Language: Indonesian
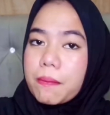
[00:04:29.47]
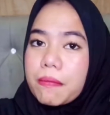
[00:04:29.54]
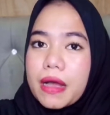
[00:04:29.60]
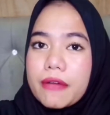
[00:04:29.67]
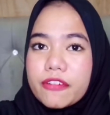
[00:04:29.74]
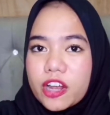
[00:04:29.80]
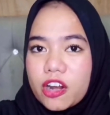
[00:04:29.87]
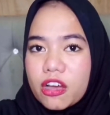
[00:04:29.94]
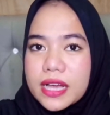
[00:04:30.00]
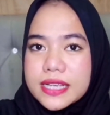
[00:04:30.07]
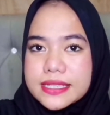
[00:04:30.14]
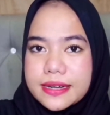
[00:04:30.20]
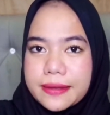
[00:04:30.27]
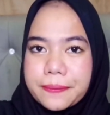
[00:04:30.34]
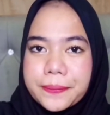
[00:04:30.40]
maaf kalau nggak
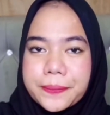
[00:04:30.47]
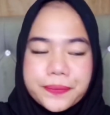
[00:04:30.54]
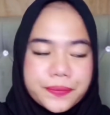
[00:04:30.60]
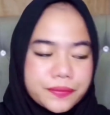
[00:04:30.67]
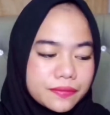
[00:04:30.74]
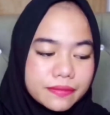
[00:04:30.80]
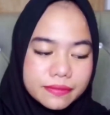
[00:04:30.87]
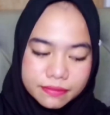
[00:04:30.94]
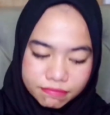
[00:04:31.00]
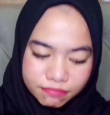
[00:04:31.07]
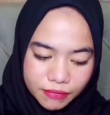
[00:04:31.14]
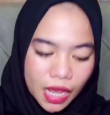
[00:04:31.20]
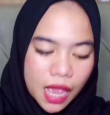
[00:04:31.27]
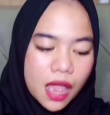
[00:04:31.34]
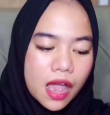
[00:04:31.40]
serem
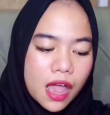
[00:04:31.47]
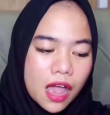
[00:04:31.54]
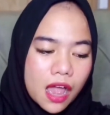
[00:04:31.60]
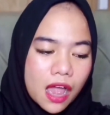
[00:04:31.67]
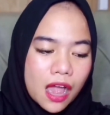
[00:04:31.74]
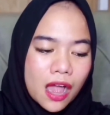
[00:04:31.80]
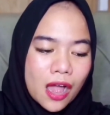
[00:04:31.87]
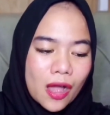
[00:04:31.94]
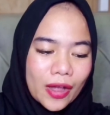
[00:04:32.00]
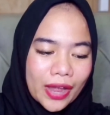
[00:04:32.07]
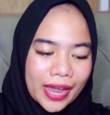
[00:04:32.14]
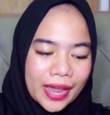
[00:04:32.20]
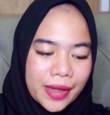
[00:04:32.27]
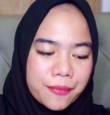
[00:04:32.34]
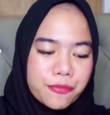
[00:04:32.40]
oke
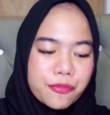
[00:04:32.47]
okay,